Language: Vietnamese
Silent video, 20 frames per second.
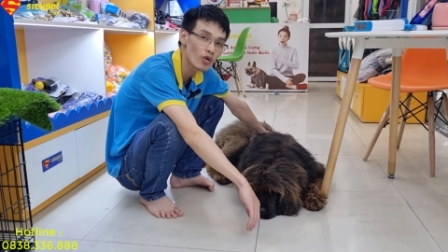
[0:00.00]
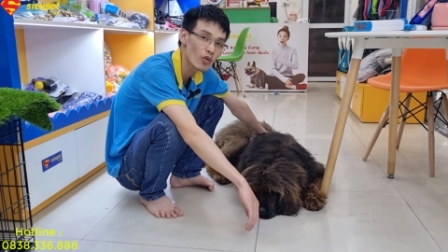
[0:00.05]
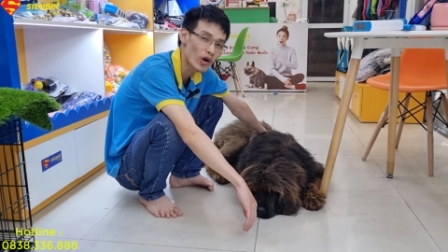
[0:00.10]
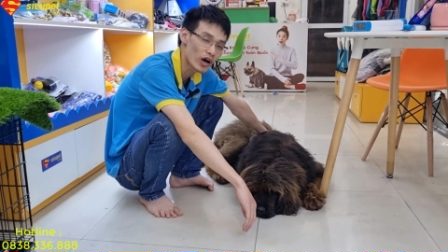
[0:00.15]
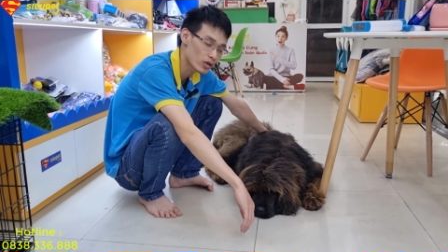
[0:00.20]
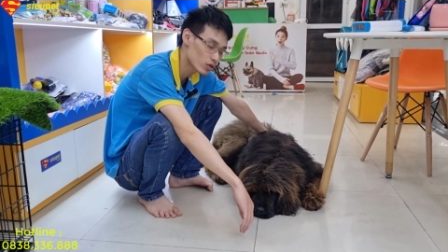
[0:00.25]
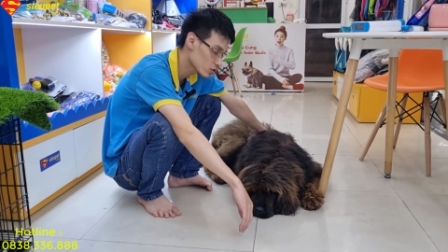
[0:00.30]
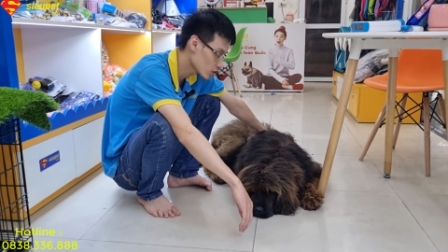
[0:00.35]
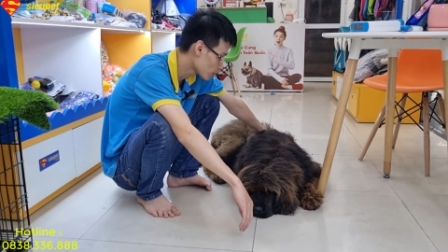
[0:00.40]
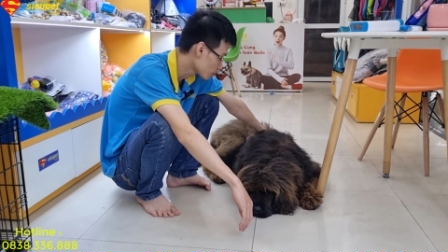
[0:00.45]
được
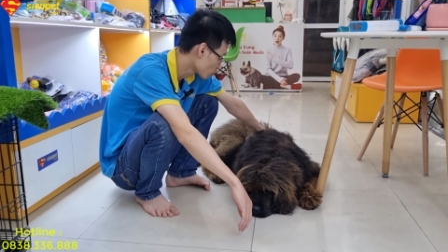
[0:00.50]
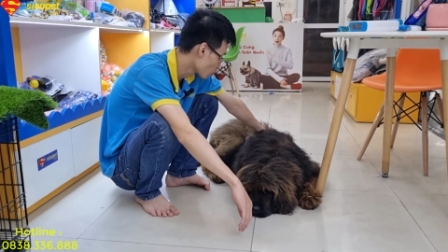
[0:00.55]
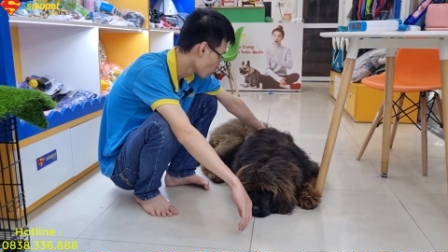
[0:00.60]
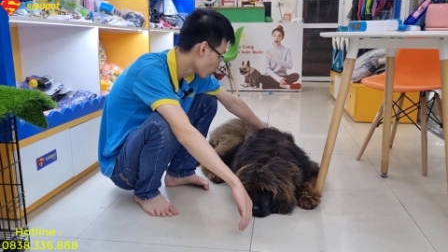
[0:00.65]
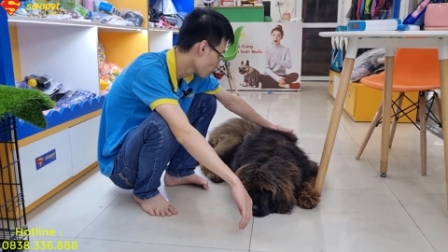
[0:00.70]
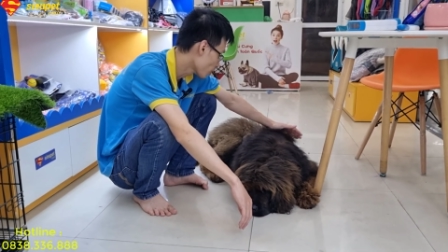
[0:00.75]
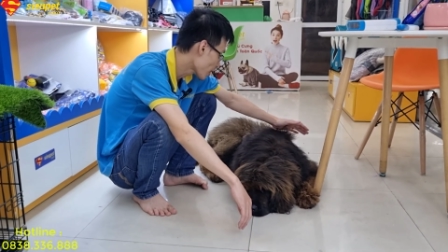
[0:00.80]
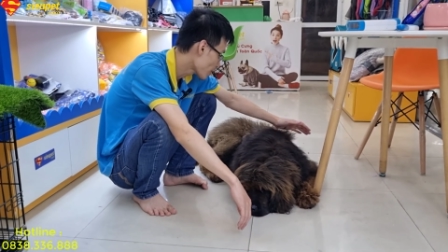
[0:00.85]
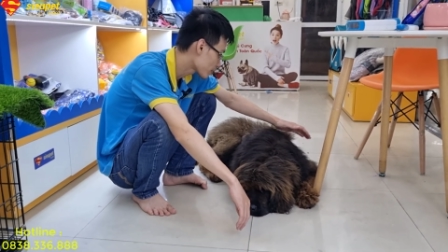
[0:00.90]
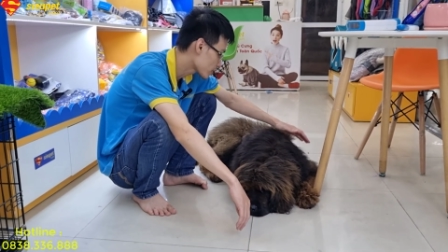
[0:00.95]
khoảng tầm
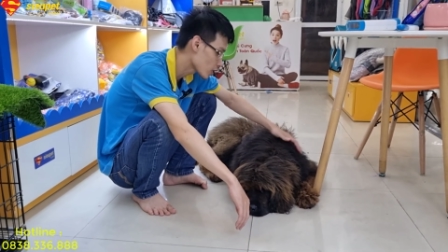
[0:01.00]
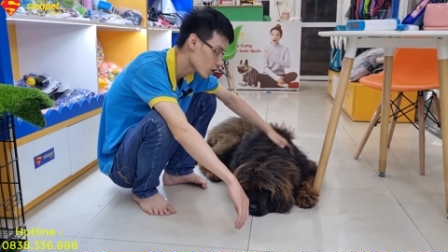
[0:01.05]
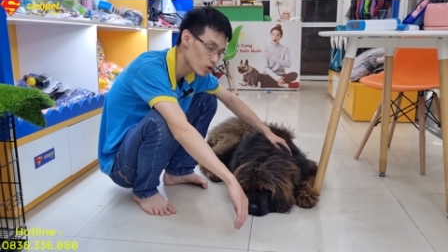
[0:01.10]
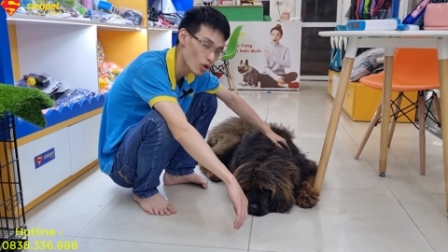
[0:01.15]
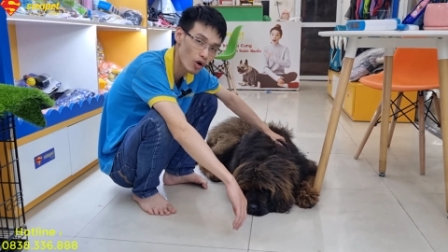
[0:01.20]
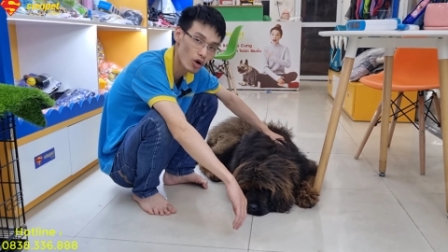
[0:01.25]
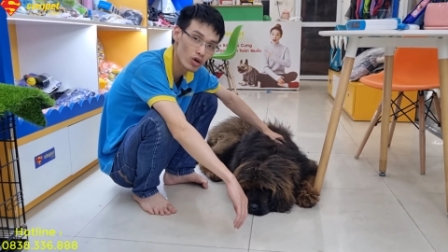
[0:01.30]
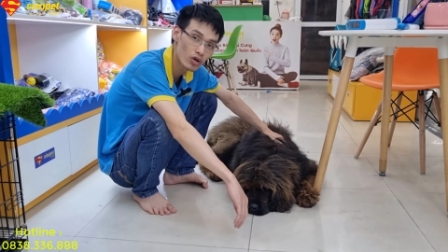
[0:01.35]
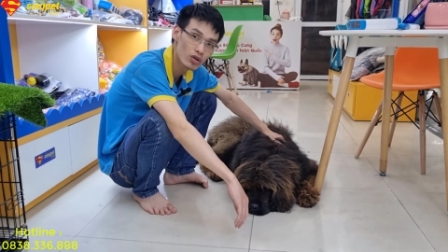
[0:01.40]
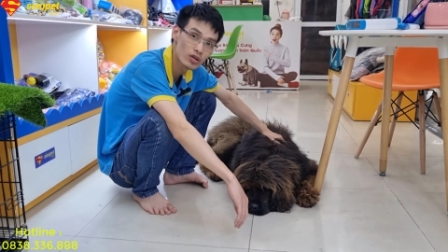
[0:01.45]
độ 30 cân
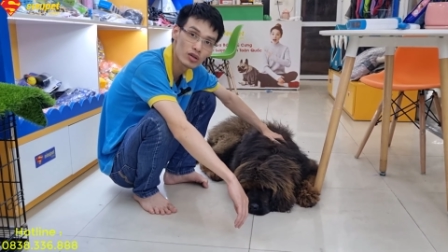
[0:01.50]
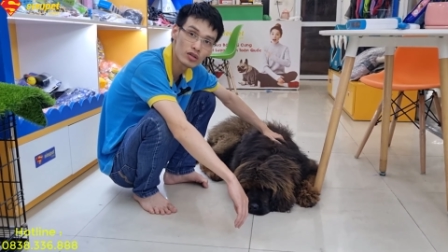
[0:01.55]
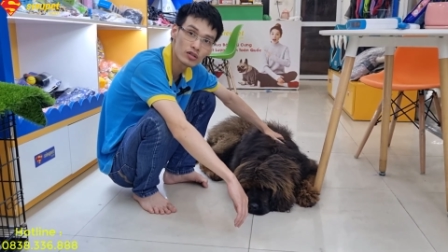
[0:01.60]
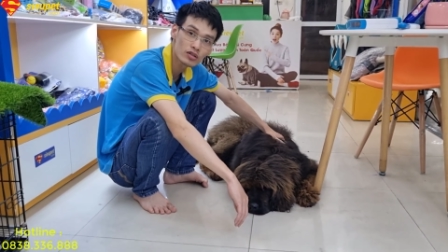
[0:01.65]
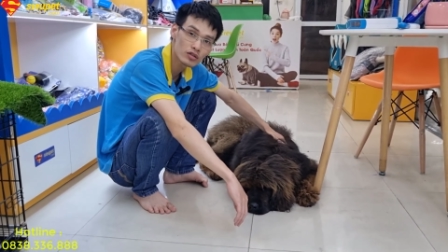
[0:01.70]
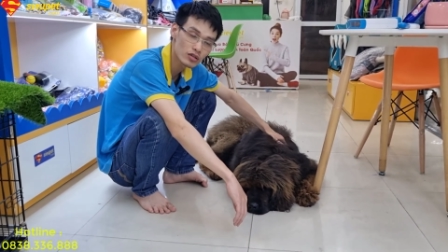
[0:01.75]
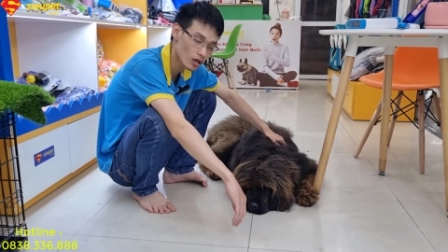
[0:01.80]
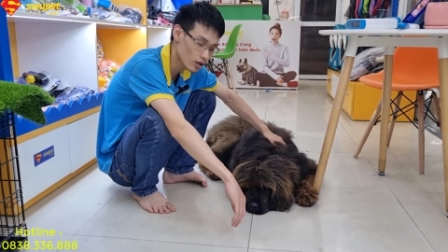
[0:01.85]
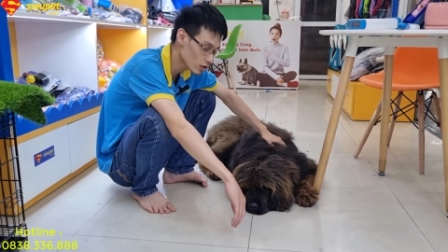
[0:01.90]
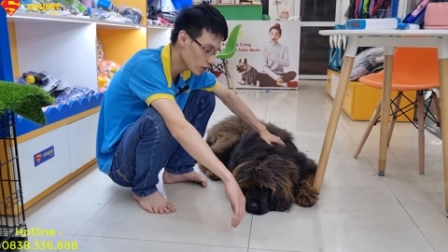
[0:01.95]
rồi.
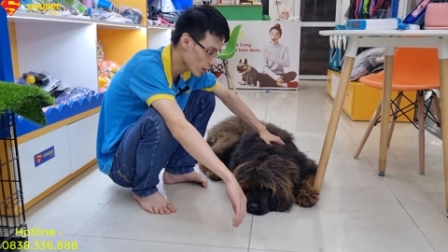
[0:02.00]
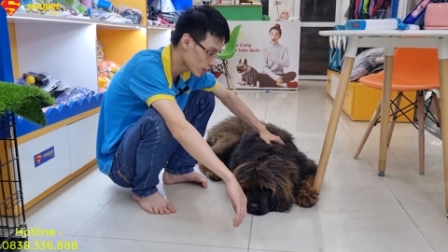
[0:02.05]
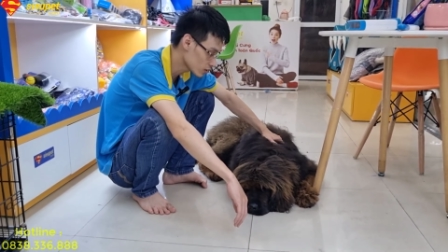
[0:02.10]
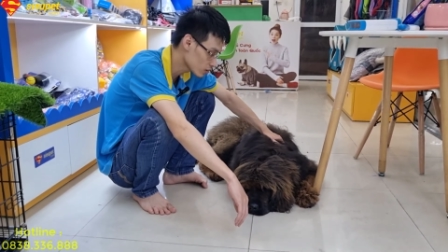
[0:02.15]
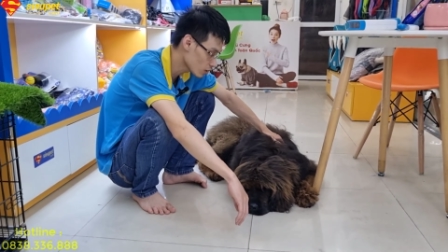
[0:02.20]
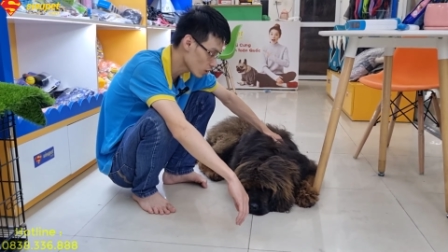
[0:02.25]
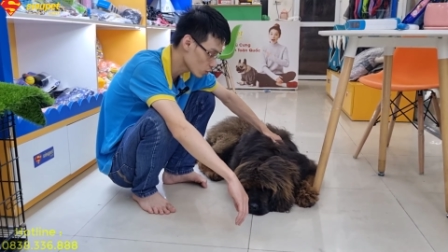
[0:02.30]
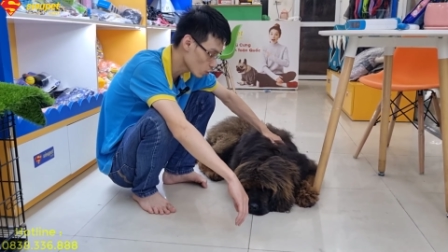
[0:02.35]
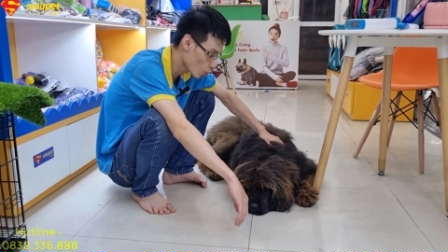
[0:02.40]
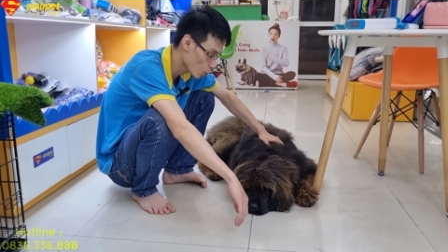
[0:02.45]
Đấy, ăn
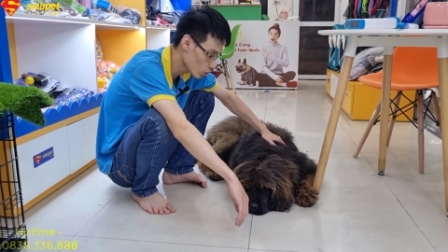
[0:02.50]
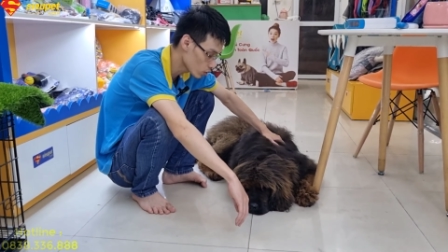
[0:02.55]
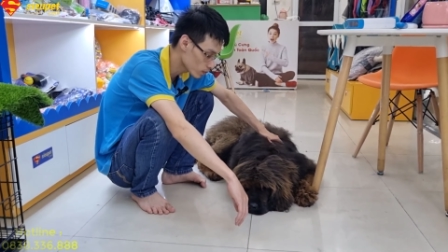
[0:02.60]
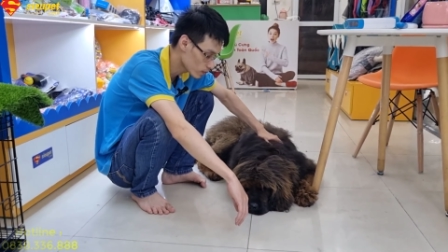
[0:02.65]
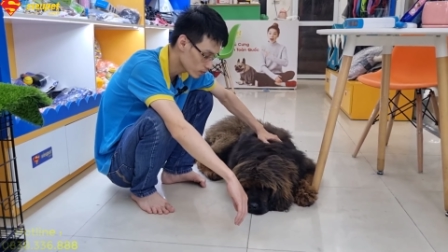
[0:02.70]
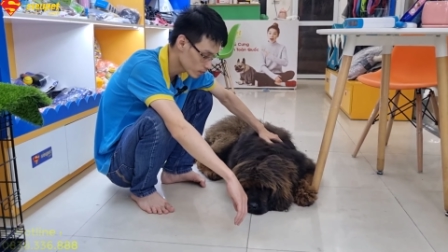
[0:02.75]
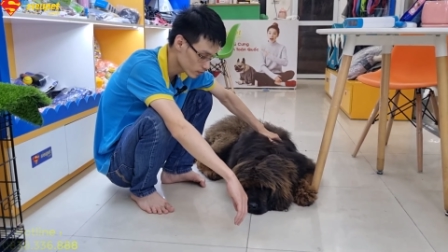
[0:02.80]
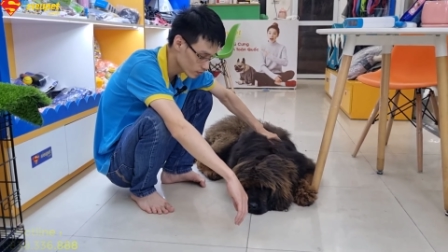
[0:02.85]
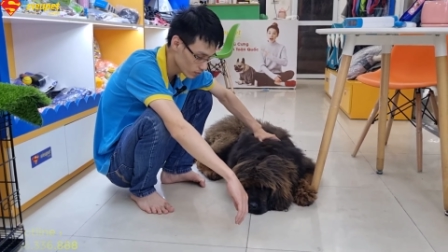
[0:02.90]
rất là tốn.